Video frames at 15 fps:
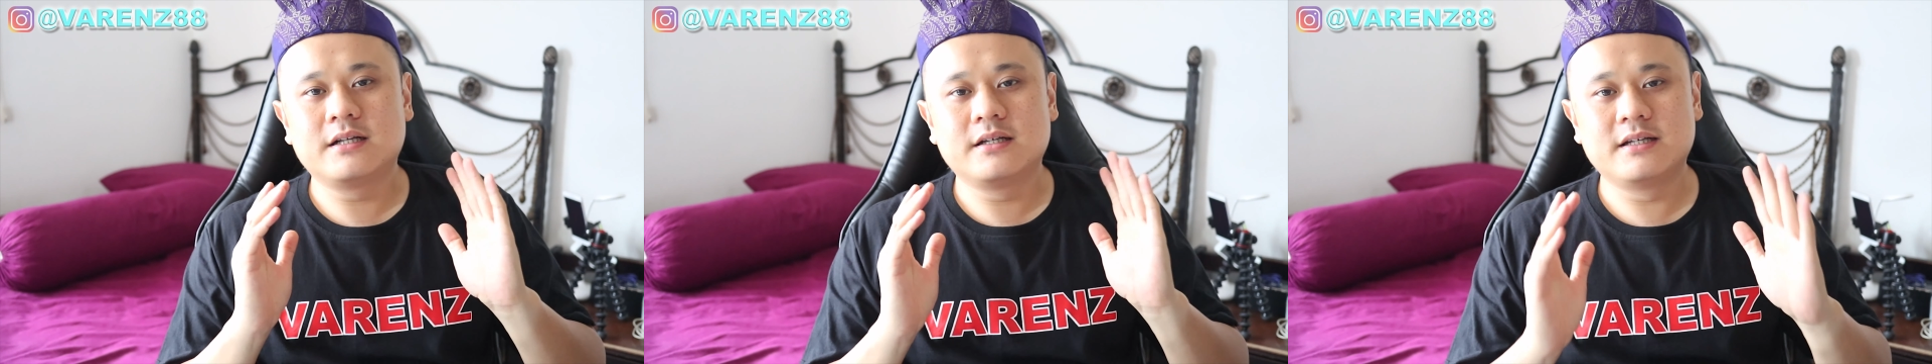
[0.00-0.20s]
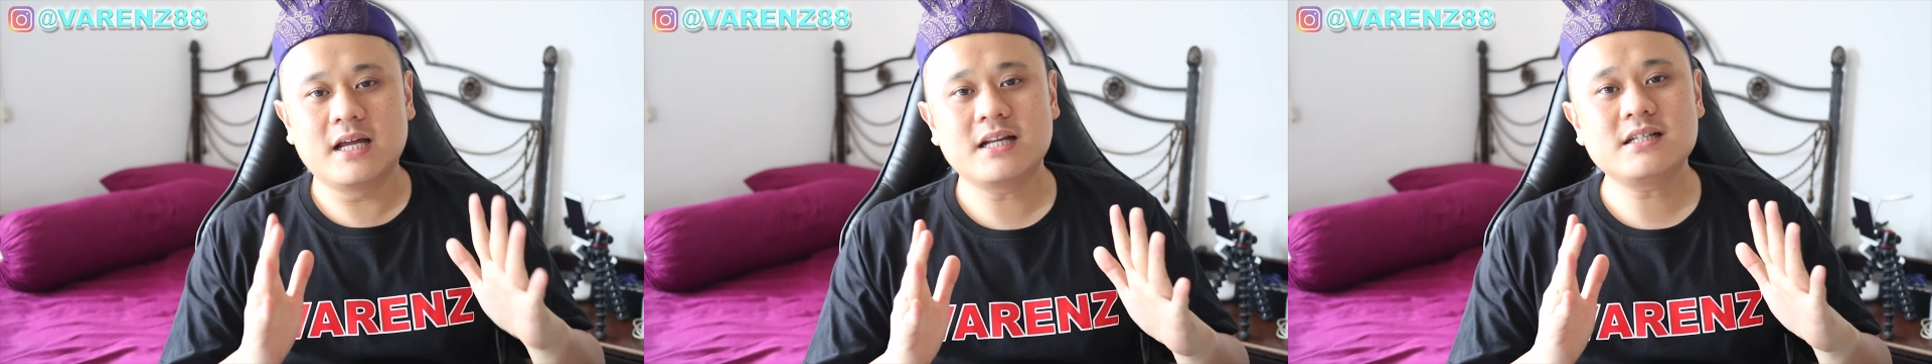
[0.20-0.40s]

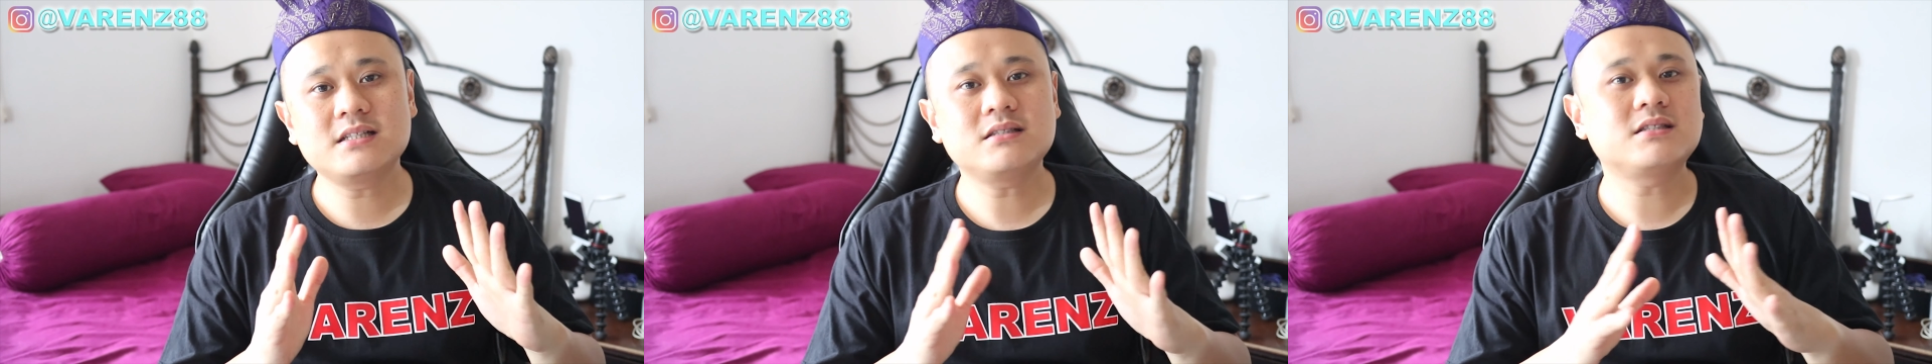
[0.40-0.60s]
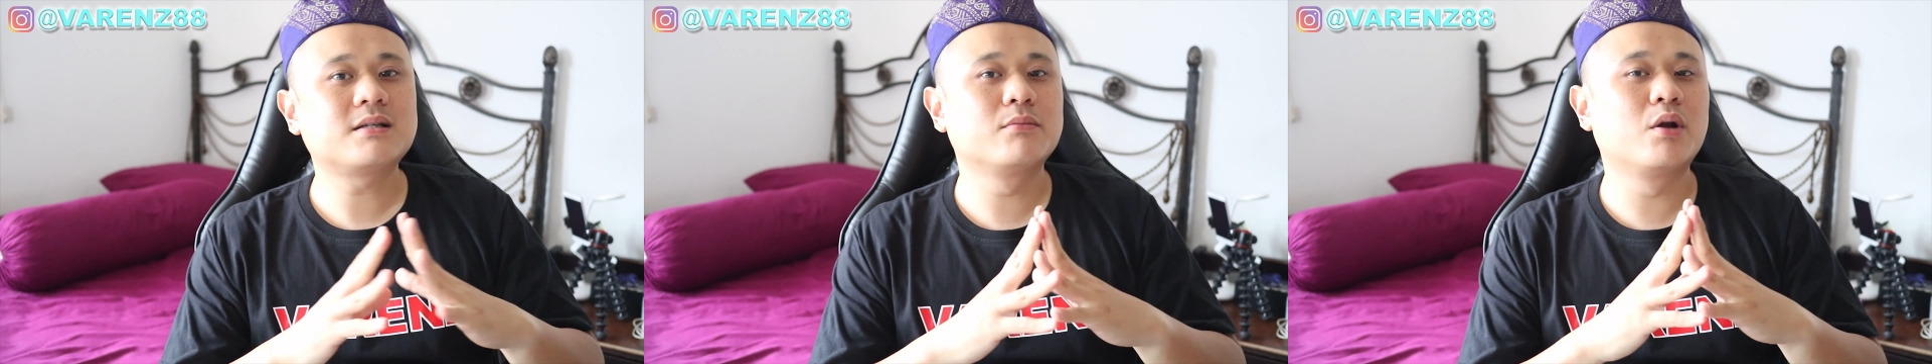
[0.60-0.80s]

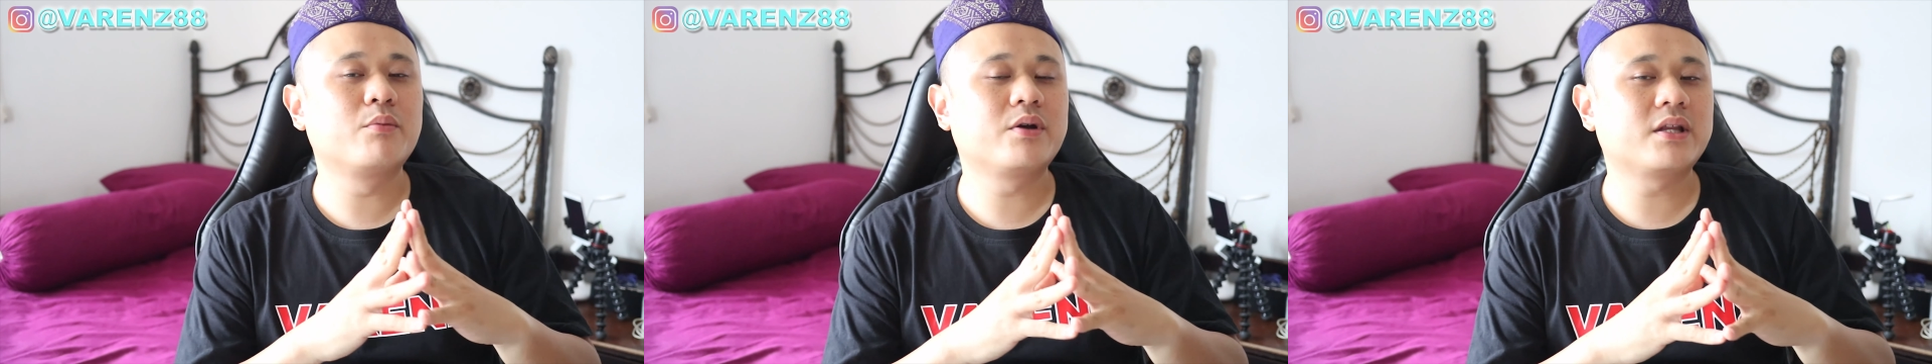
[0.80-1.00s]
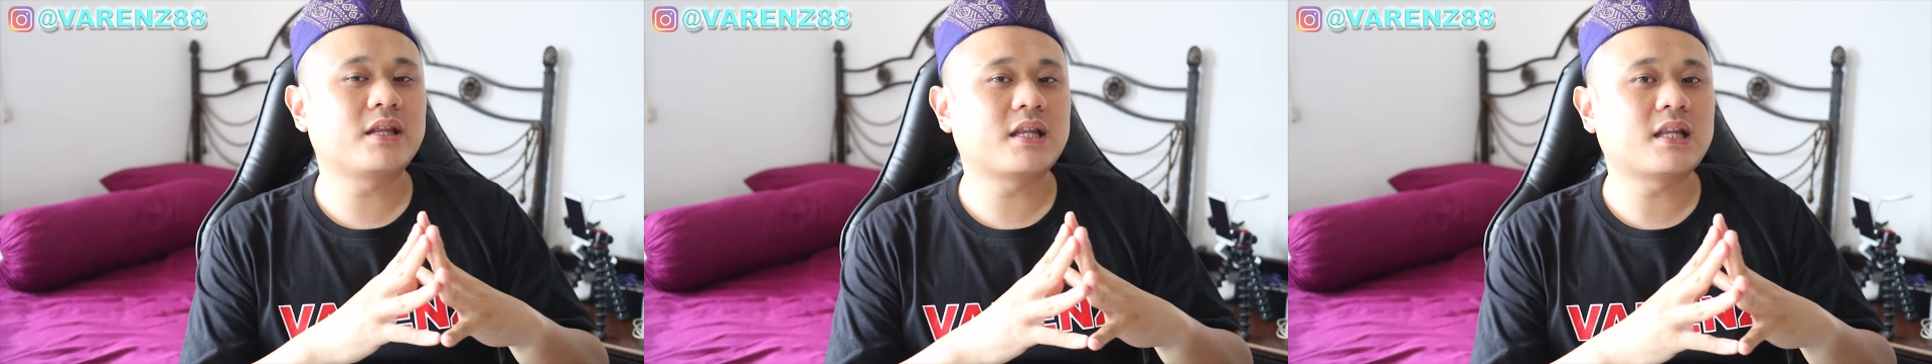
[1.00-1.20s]
dan
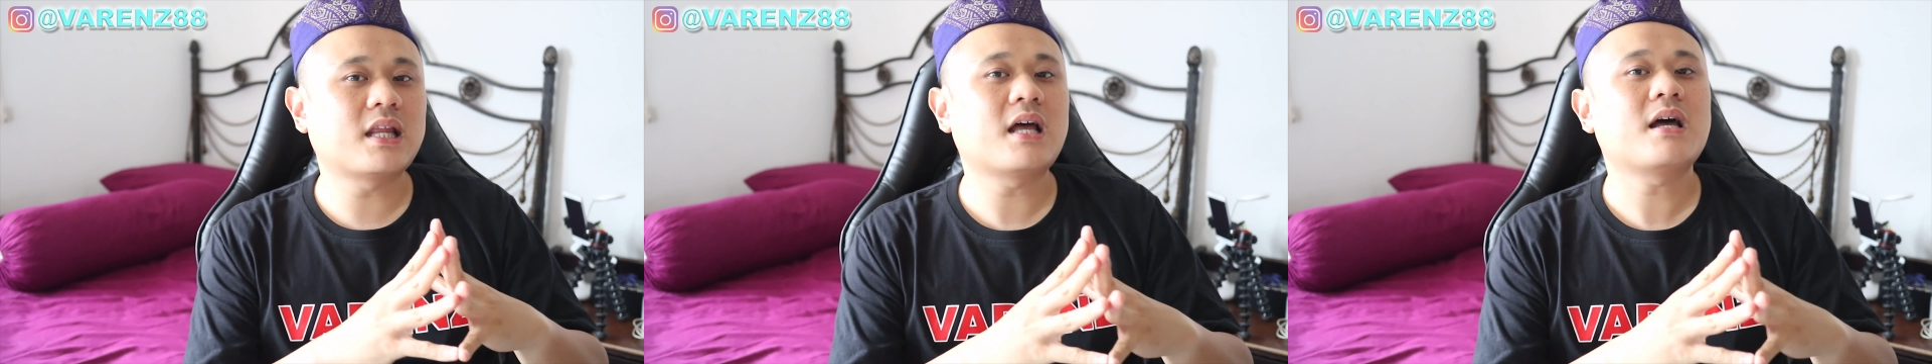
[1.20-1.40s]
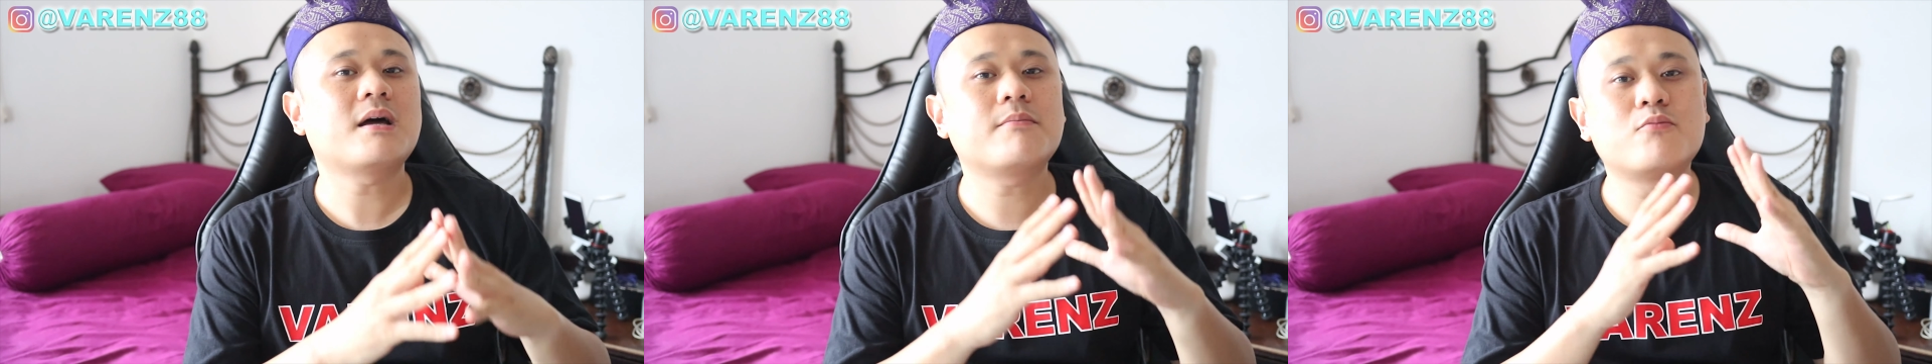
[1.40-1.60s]
sebelum
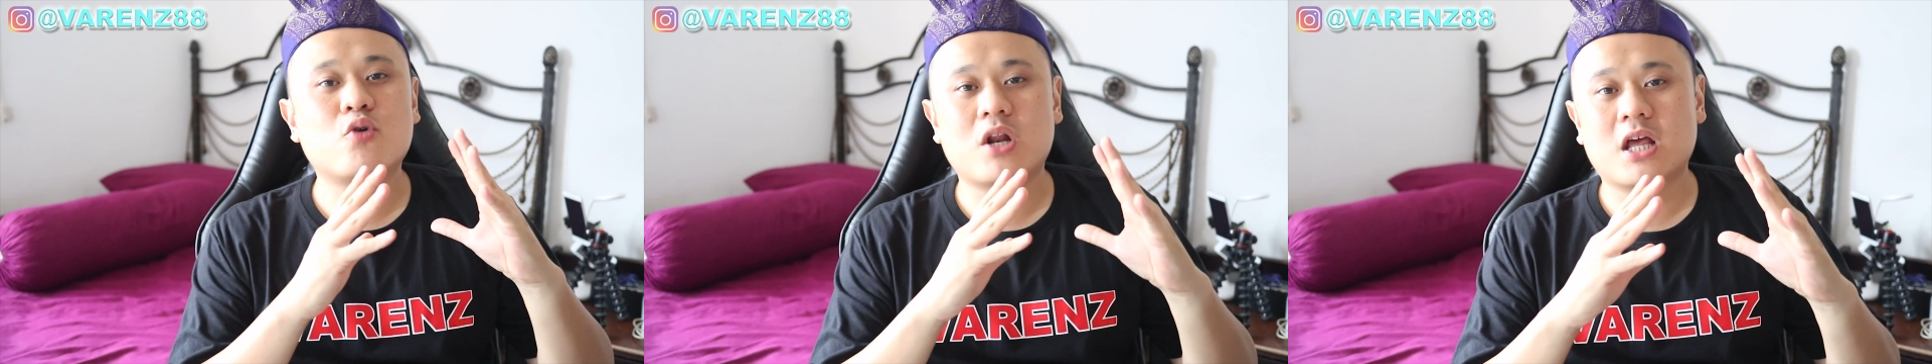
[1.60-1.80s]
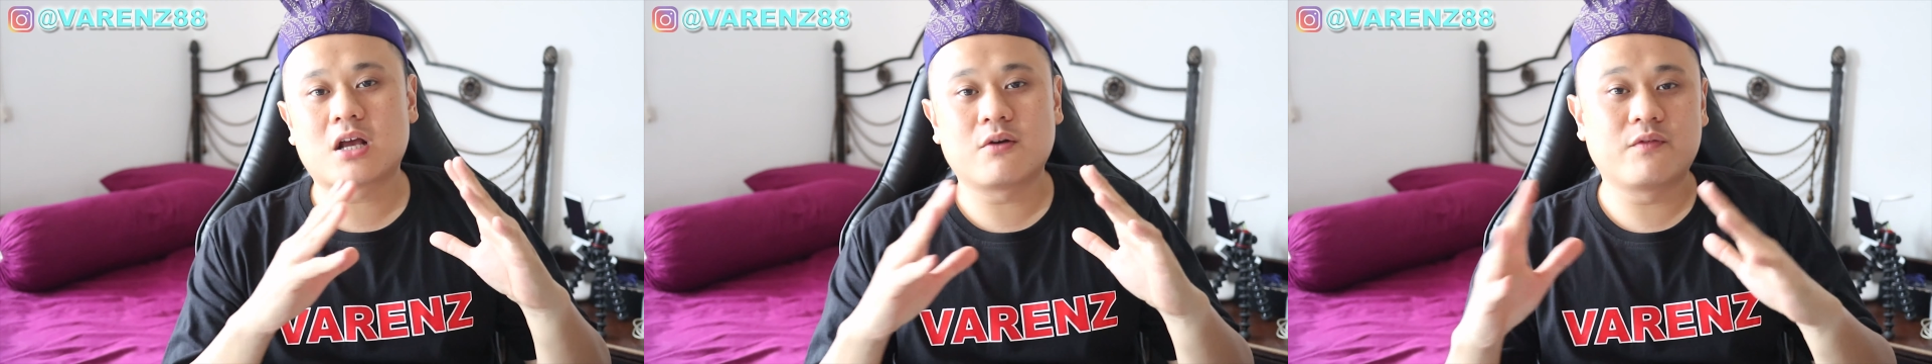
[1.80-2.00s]
kita
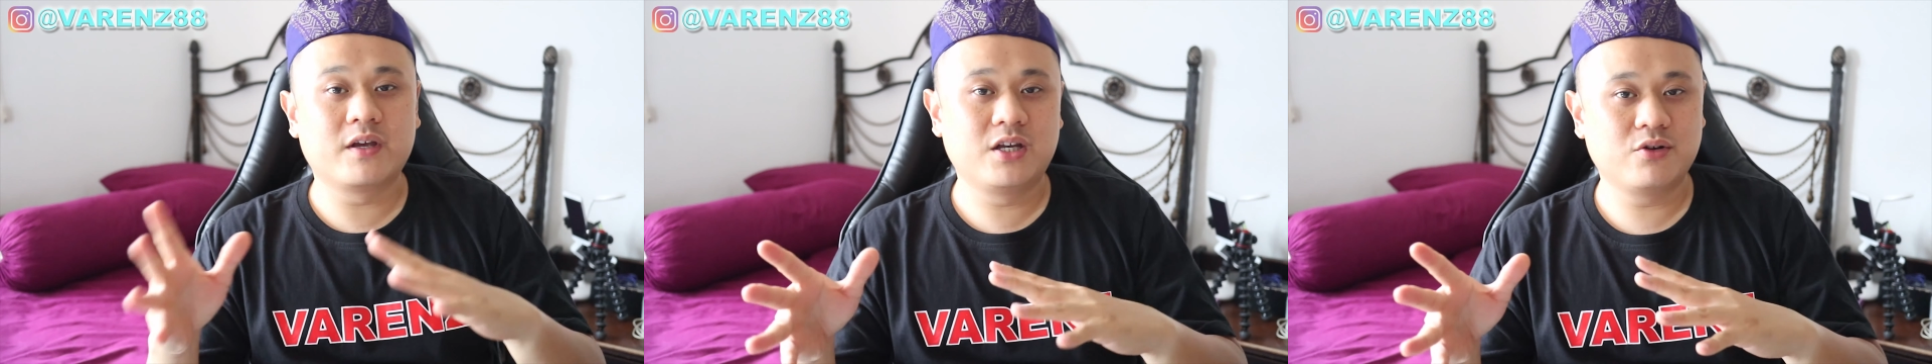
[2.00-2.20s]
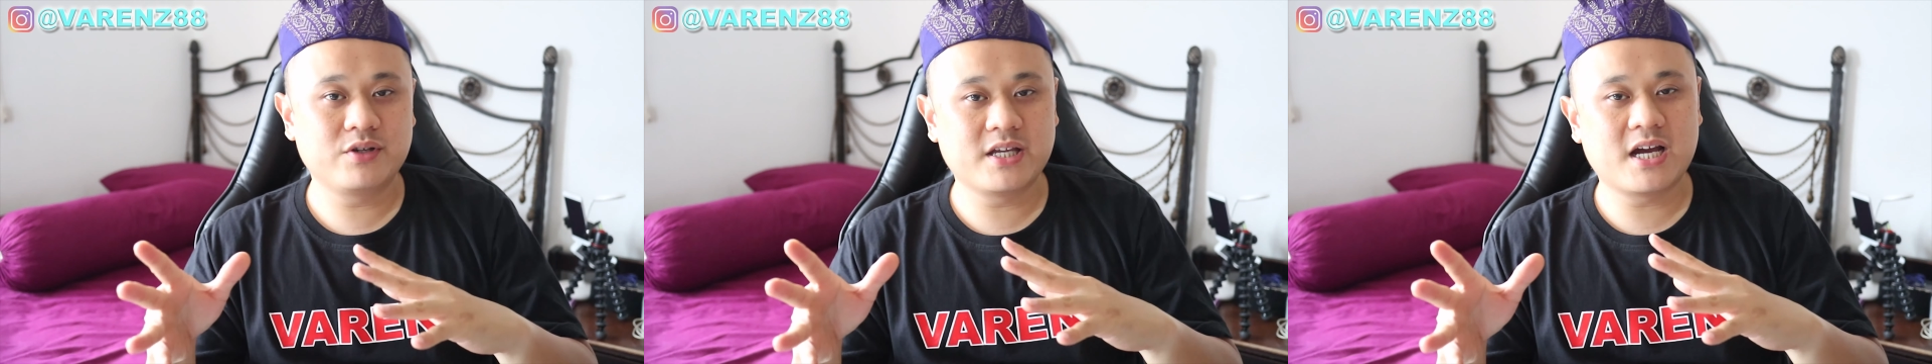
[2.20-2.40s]
mulai ke
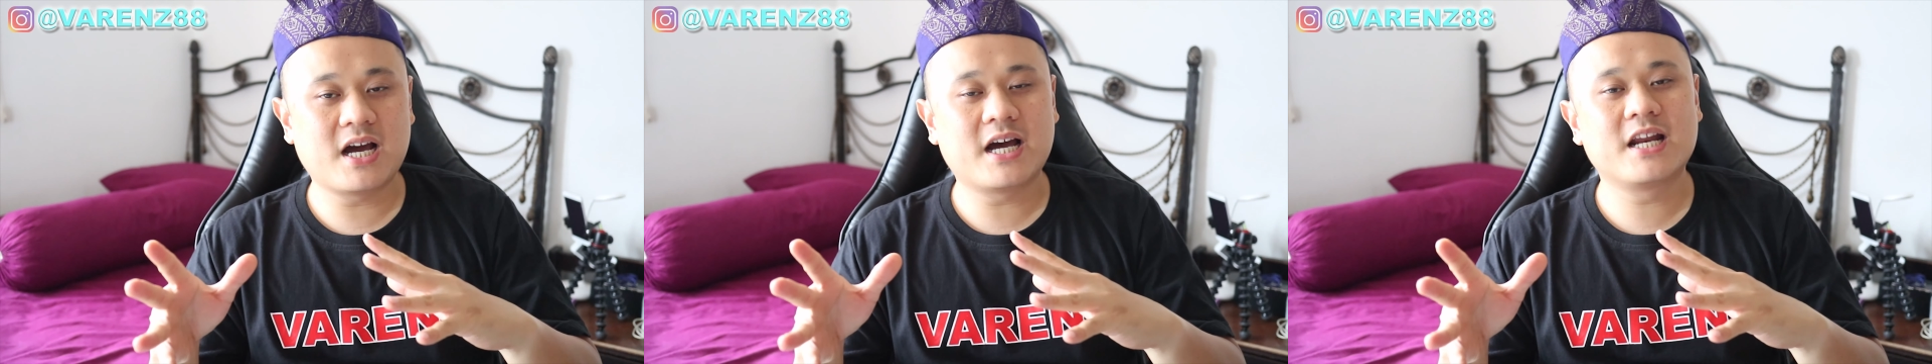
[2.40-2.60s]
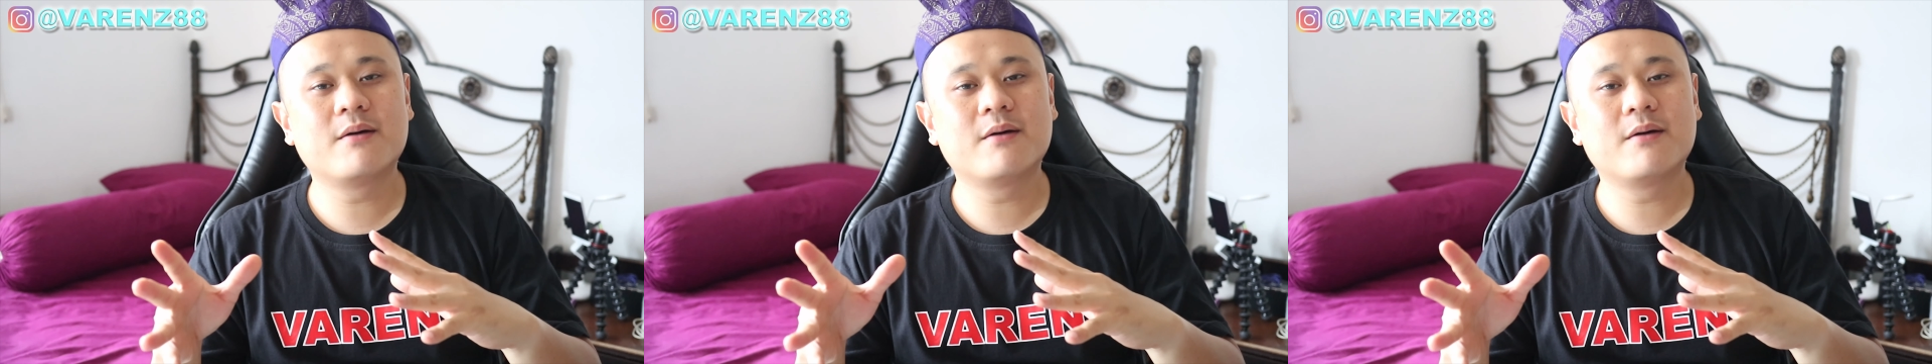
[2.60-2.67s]
videonya,